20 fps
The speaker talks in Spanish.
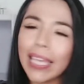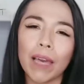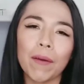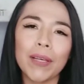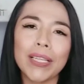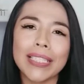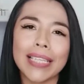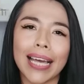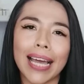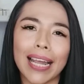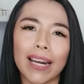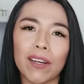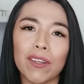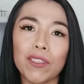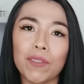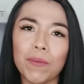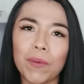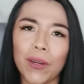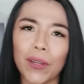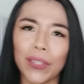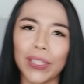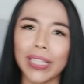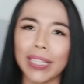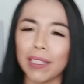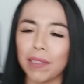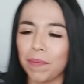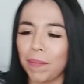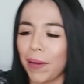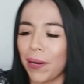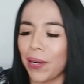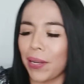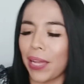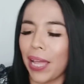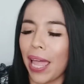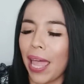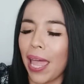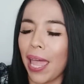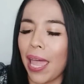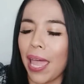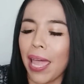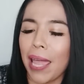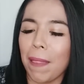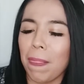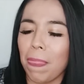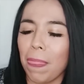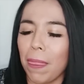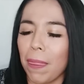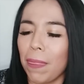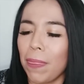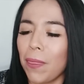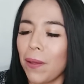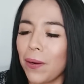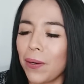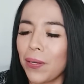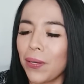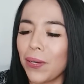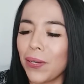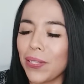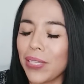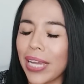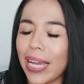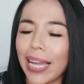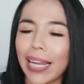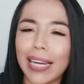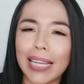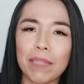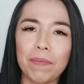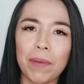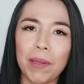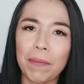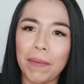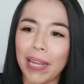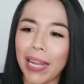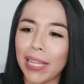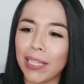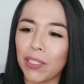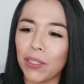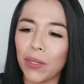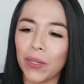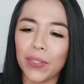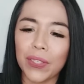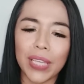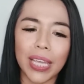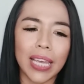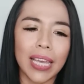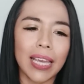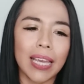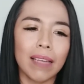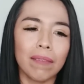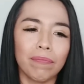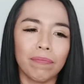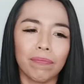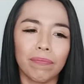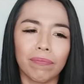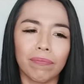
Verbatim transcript: Ya voy a sacar los blotters, No, los saqué las primeras dos y